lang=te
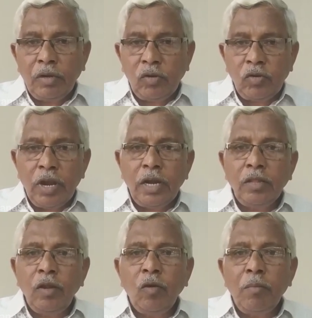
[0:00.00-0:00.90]
కృష్ణా
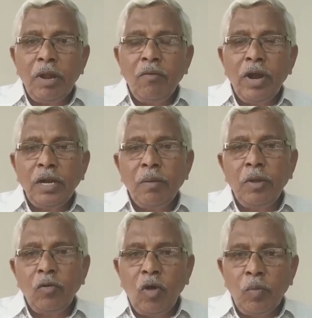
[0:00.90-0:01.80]
నదిలో మన వాటా
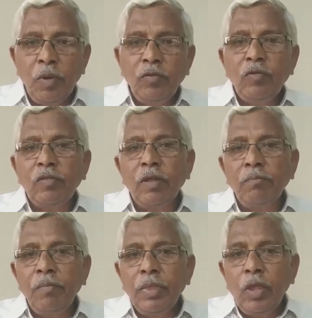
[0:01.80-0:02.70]
మనం అనుభవిస్తాం